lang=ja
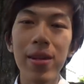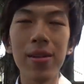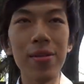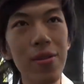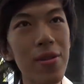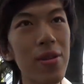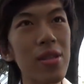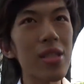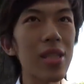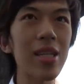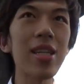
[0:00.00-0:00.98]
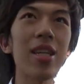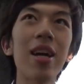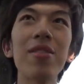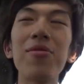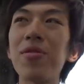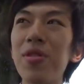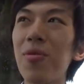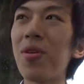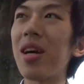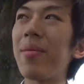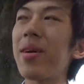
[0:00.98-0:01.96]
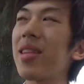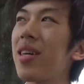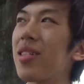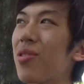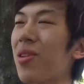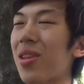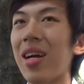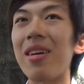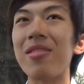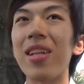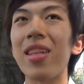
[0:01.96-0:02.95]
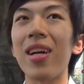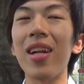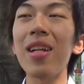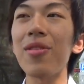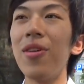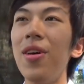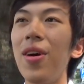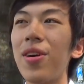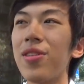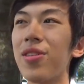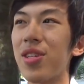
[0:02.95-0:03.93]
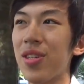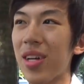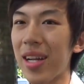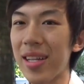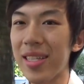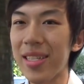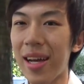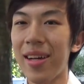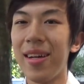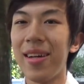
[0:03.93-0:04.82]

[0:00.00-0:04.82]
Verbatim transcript: あのサイゼリアの評価がまたちょっと高くなったかなという瞬間でした